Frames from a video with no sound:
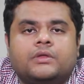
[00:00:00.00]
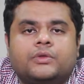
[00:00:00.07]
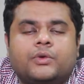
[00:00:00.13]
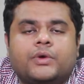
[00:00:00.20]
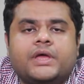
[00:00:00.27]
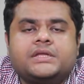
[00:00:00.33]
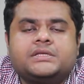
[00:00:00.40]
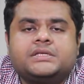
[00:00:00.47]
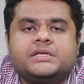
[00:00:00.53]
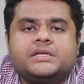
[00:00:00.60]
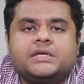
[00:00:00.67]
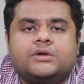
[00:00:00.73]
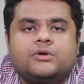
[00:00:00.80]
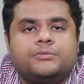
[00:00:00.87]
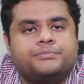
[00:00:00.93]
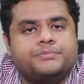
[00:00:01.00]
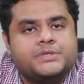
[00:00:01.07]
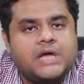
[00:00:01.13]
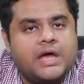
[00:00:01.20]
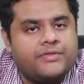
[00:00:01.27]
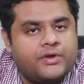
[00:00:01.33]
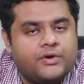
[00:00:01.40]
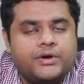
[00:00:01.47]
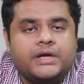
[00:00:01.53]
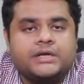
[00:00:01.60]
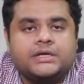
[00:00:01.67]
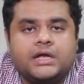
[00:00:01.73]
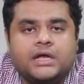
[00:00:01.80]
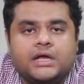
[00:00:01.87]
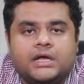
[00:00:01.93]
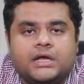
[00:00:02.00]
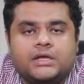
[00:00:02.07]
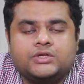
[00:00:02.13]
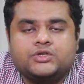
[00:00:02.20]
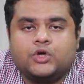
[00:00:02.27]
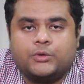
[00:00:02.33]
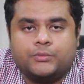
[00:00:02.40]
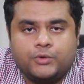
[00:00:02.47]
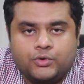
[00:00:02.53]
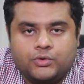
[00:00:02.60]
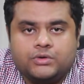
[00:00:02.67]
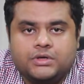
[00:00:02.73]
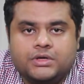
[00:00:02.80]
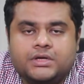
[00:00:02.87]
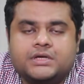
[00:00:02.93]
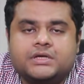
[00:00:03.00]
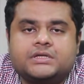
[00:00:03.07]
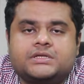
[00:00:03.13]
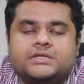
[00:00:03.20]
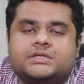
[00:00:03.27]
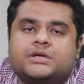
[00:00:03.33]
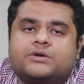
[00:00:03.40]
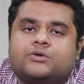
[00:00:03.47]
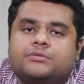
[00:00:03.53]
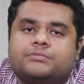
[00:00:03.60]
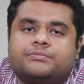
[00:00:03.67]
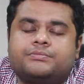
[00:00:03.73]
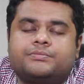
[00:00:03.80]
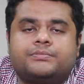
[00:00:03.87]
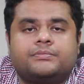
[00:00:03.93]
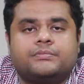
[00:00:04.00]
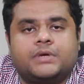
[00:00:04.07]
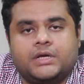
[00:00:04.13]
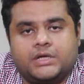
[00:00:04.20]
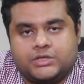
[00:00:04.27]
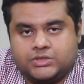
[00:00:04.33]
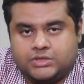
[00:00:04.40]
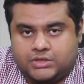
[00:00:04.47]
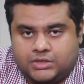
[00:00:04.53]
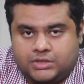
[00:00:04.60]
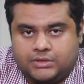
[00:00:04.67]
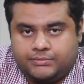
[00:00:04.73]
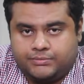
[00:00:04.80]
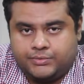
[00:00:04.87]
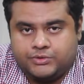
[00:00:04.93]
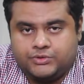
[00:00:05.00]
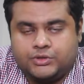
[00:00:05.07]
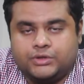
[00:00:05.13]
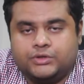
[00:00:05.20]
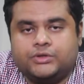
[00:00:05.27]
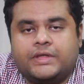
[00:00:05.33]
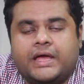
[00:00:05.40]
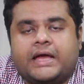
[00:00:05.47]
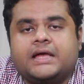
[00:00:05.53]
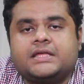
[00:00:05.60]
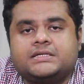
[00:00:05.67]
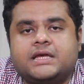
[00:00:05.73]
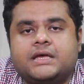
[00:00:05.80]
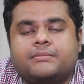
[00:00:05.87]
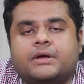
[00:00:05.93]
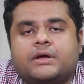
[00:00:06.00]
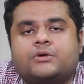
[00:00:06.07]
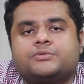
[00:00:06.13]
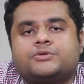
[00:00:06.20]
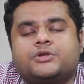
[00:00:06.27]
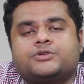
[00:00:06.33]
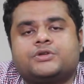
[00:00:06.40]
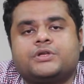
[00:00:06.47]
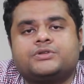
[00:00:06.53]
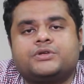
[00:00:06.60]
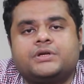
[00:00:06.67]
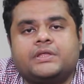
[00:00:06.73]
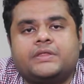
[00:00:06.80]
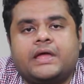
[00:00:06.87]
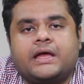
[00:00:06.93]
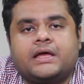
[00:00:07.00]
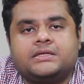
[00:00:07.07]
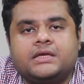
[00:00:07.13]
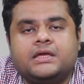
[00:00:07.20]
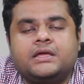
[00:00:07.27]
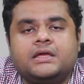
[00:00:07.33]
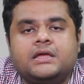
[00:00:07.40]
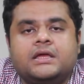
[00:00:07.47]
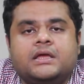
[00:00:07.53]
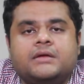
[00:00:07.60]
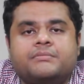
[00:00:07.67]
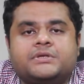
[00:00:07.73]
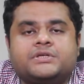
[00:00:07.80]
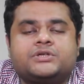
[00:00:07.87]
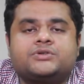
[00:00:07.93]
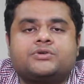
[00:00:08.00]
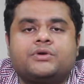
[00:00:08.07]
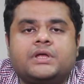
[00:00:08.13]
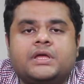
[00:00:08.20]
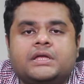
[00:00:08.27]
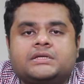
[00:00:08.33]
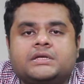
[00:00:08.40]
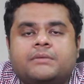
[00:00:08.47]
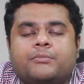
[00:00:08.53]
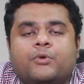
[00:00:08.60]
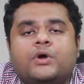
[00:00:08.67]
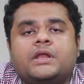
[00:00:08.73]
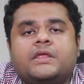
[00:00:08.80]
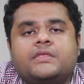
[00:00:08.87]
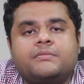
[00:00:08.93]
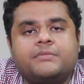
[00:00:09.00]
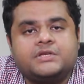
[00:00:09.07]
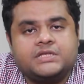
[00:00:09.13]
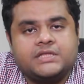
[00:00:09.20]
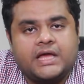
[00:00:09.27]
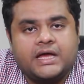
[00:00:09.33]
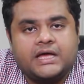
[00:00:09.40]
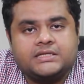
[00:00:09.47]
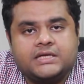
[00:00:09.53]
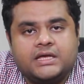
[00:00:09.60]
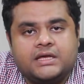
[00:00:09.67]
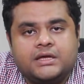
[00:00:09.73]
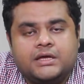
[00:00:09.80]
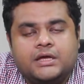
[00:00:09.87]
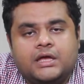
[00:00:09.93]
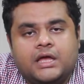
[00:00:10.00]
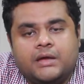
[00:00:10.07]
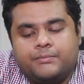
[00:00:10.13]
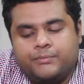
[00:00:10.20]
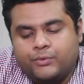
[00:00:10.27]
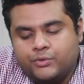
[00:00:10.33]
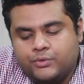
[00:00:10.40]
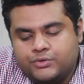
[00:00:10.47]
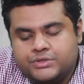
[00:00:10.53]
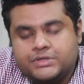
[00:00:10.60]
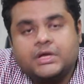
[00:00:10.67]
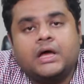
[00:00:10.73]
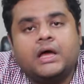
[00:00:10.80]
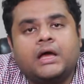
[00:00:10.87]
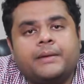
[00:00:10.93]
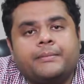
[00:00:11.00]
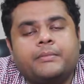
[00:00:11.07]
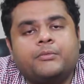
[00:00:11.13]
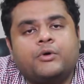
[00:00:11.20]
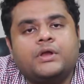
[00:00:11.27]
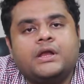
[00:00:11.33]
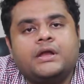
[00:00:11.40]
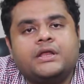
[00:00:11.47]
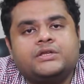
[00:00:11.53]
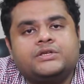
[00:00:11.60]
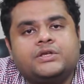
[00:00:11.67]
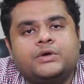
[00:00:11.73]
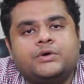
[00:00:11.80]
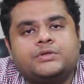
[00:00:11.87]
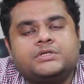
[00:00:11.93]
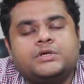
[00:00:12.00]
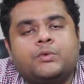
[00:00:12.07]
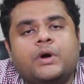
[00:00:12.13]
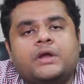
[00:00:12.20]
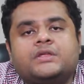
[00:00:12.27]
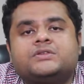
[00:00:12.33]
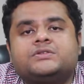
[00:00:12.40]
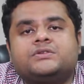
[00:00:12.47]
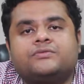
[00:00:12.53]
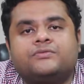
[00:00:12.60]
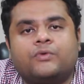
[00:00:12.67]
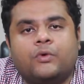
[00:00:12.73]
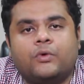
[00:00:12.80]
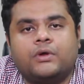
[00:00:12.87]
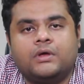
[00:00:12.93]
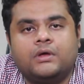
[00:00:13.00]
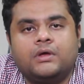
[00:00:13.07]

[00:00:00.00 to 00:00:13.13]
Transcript: তো এটি খুব সাধারণ একটা চর্মরোগ যেটা খুব মানে প্রচলিত দেখা যায় বা খুব সচরাচর এটা দেখা যায় বিশেষ করে এটা মহিলাদের বেশি দেখা যায় হ্যাঁ, পুরুষ এবং মহিলার রেশিও হচ্ছে ওয়ান ইস টু ফোর